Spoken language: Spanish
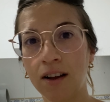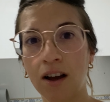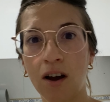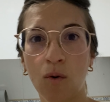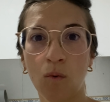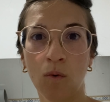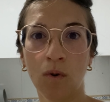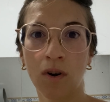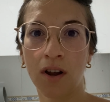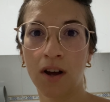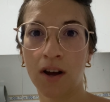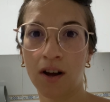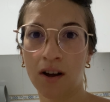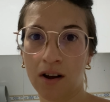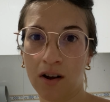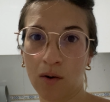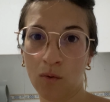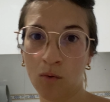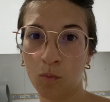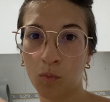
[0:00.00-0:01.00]

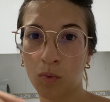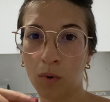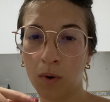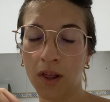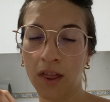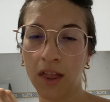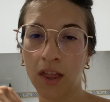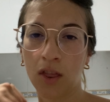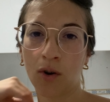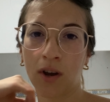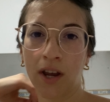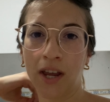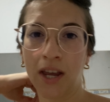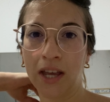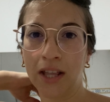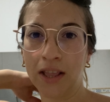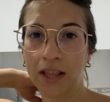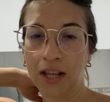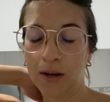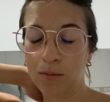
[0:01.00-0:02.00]
un pueblecito
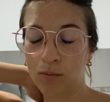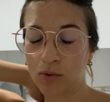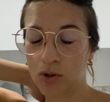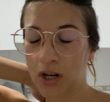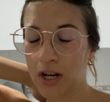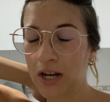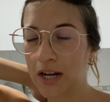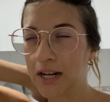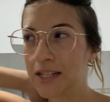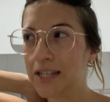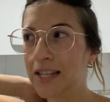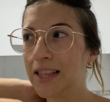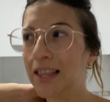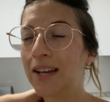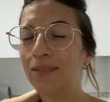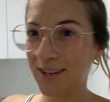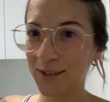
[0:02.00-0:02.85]
que tenemos la casita.